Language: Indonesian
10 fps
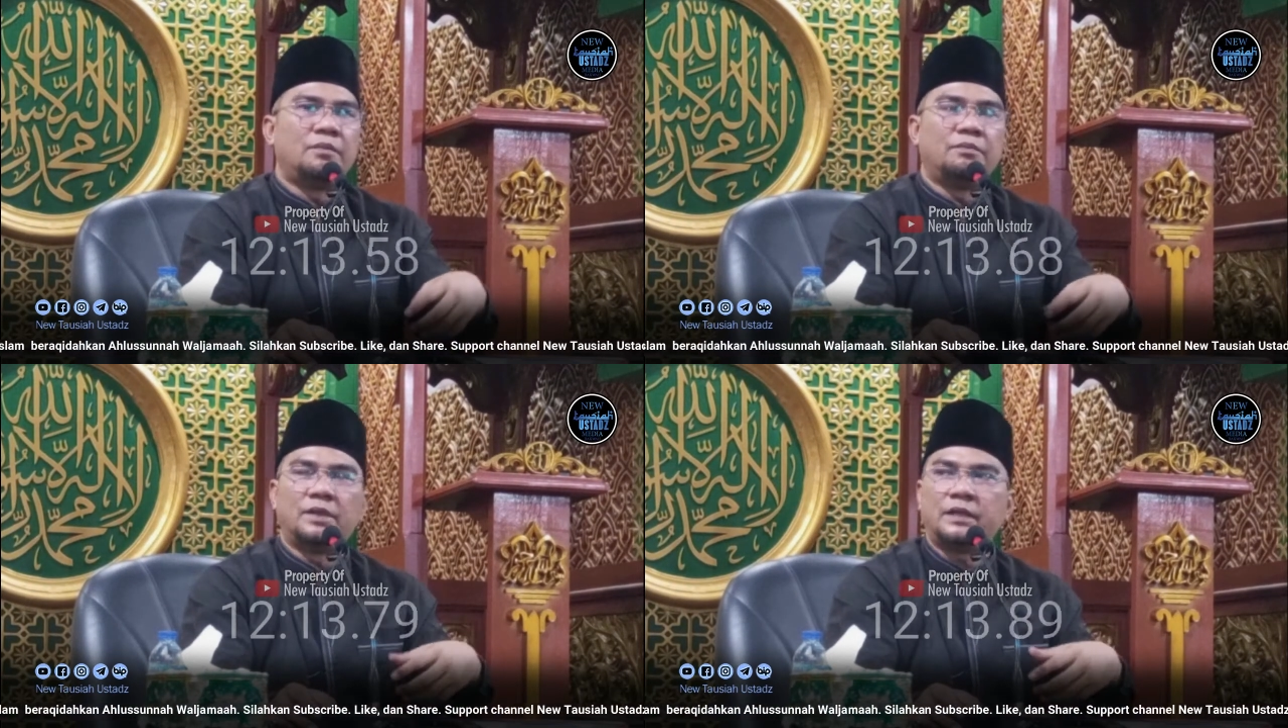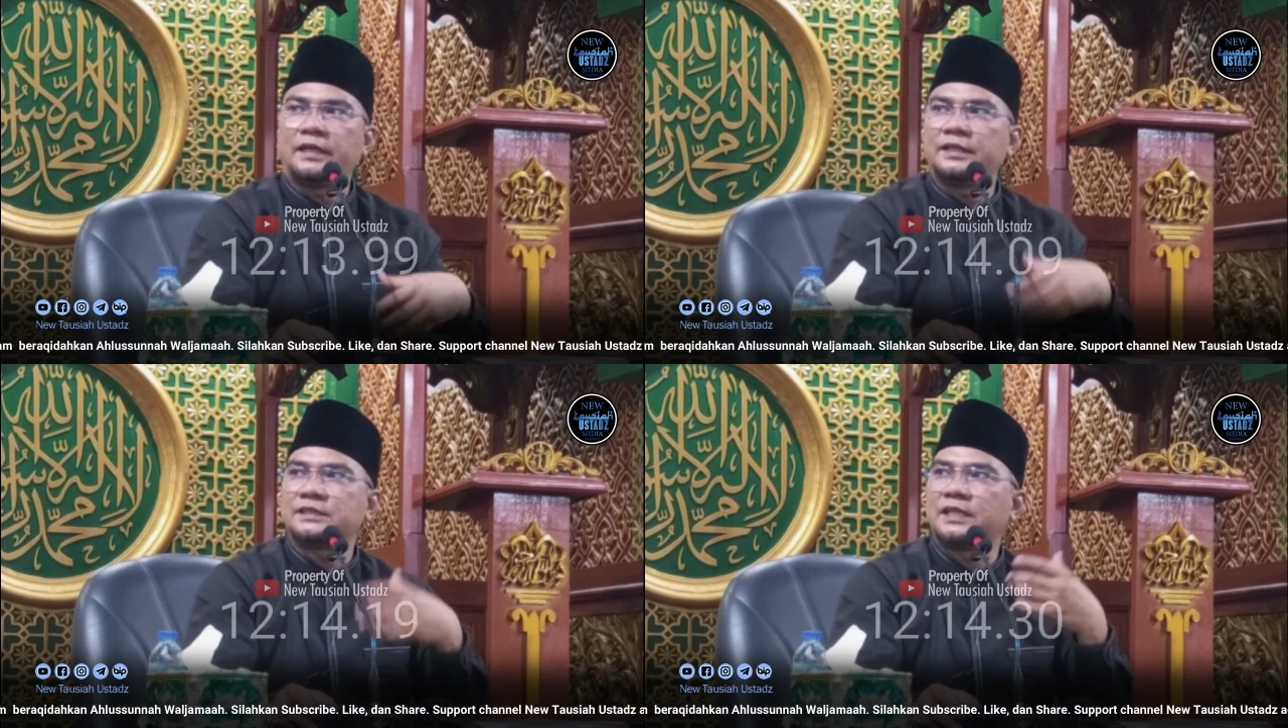
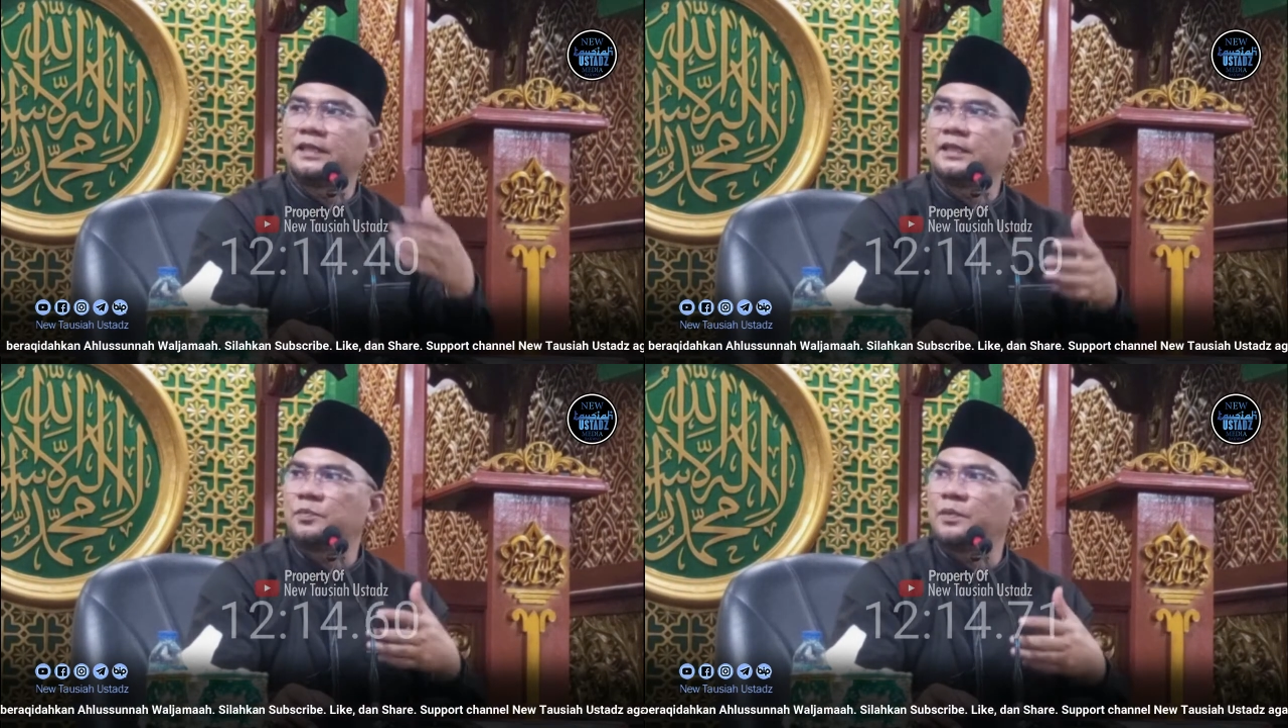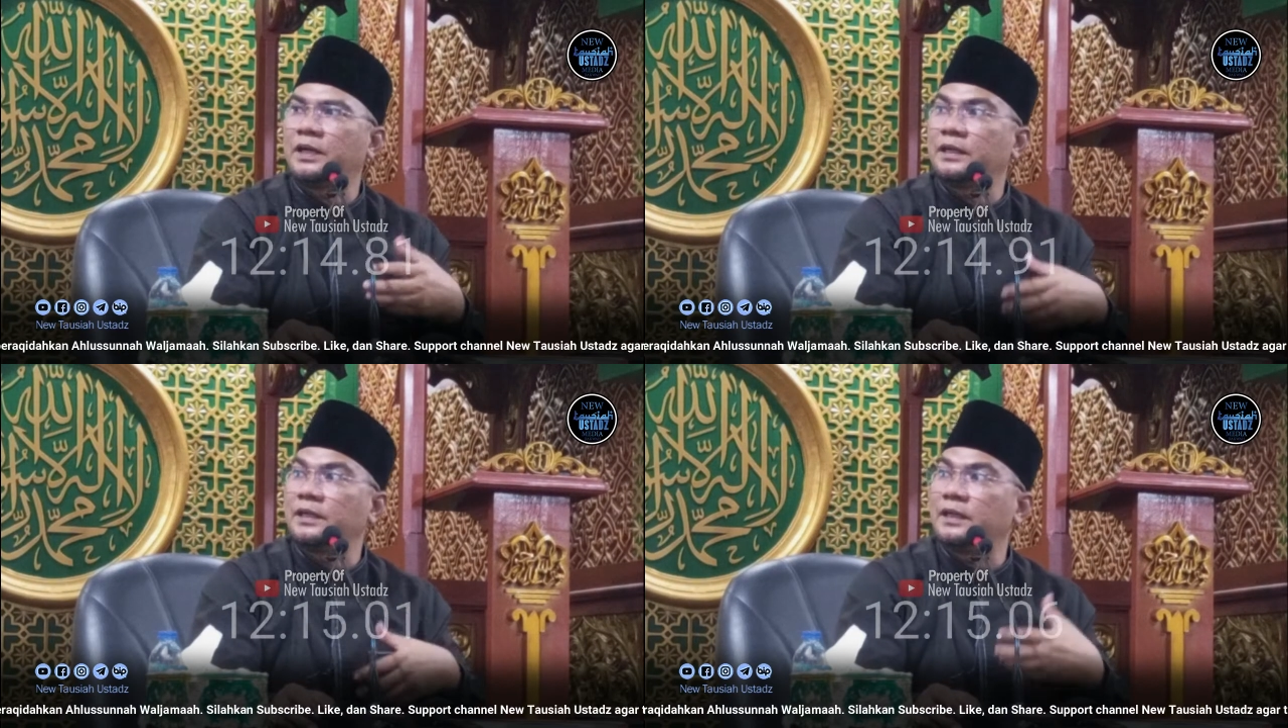menangis-nangis
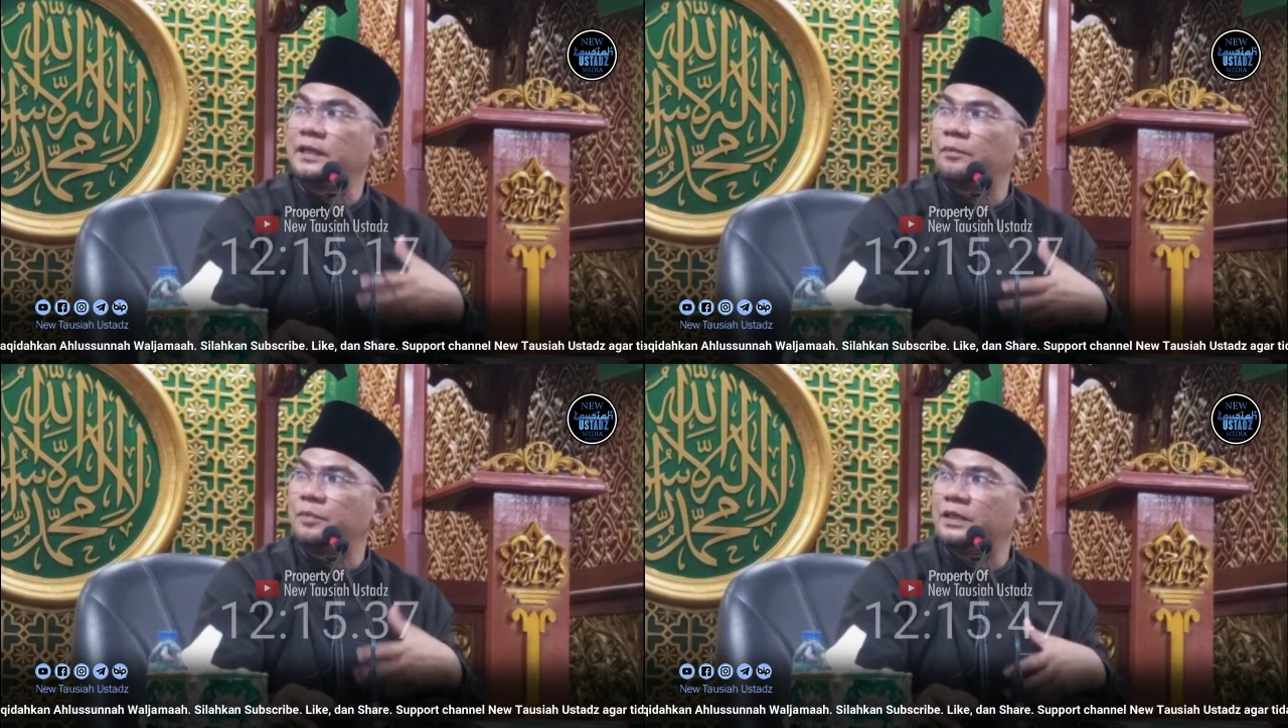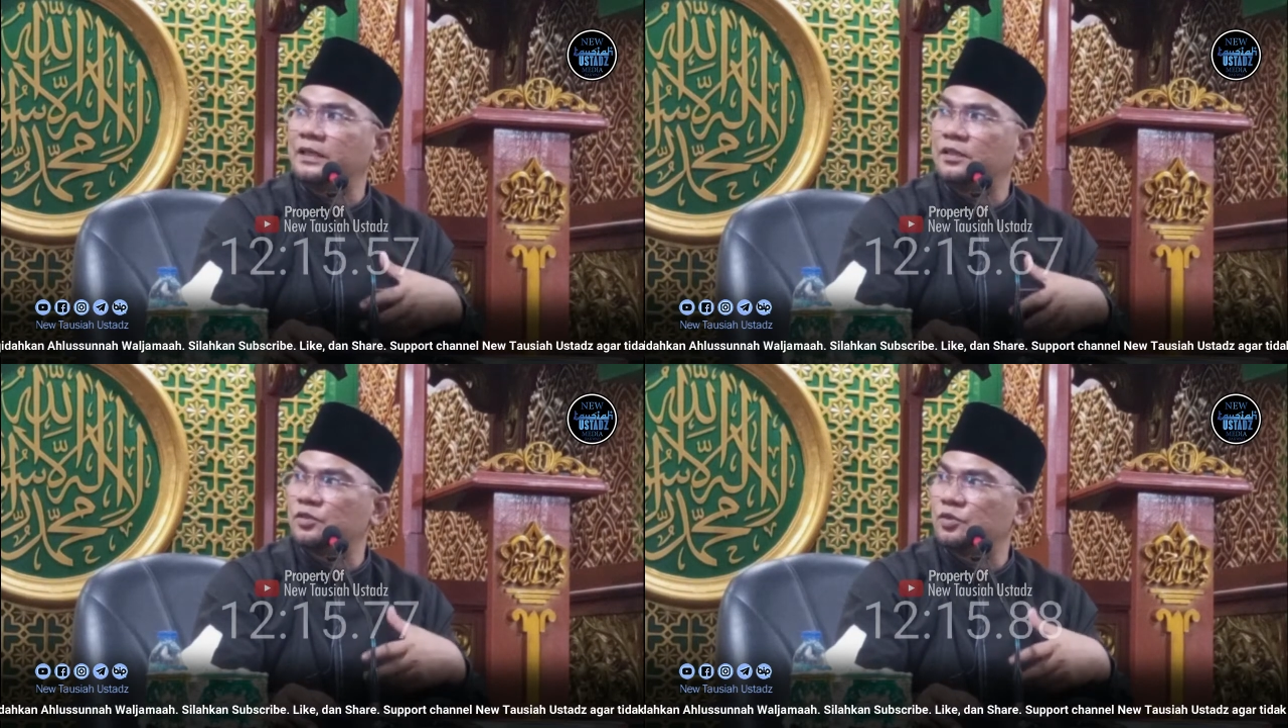Pak karena tidak dapat
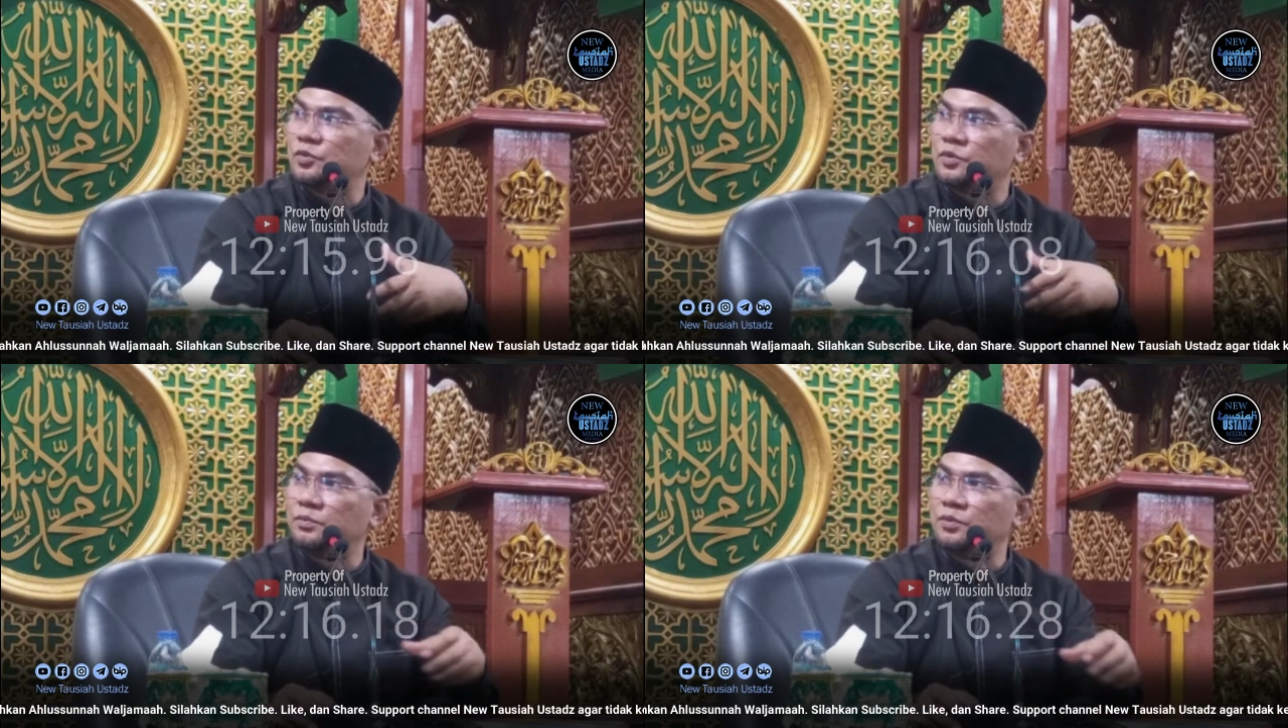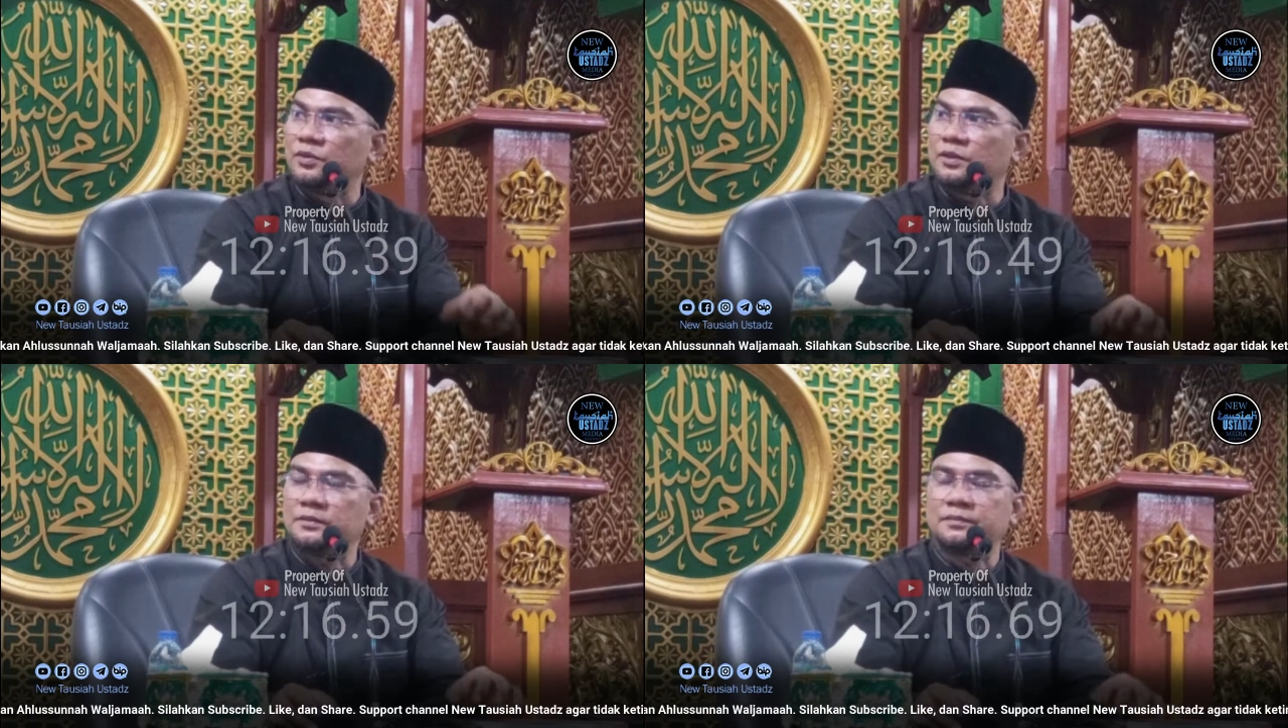air susu
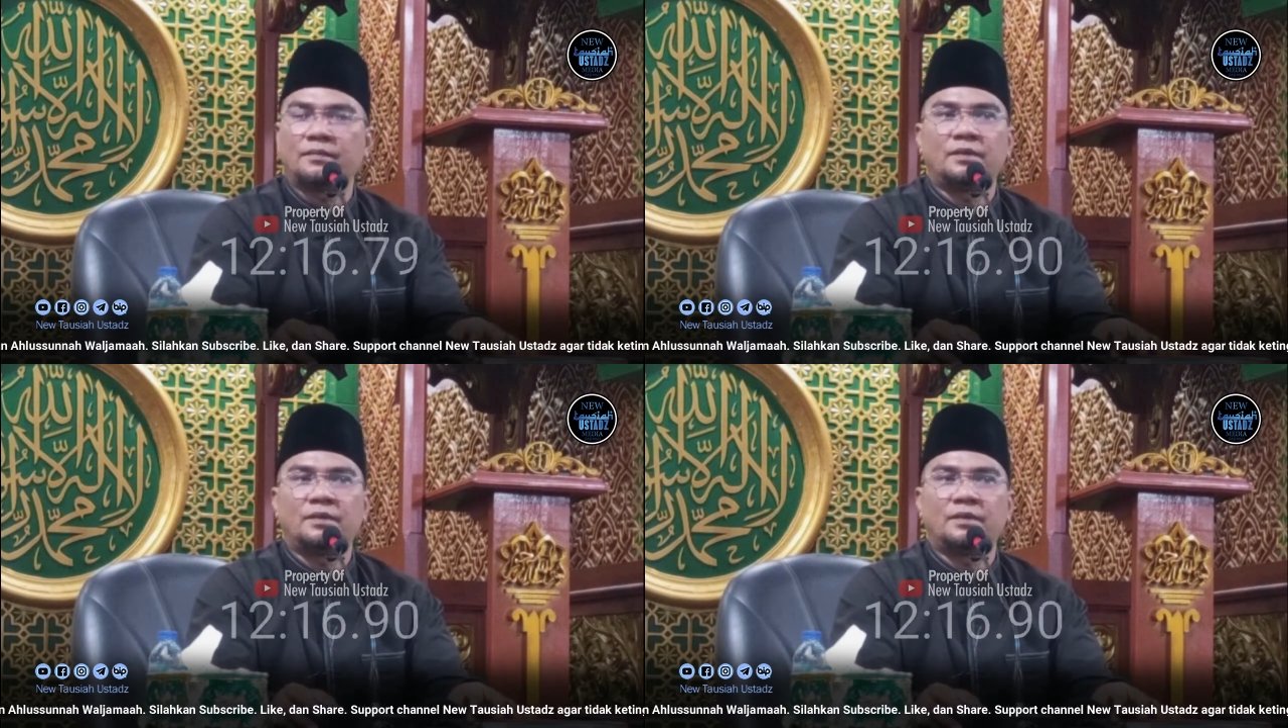ibunya.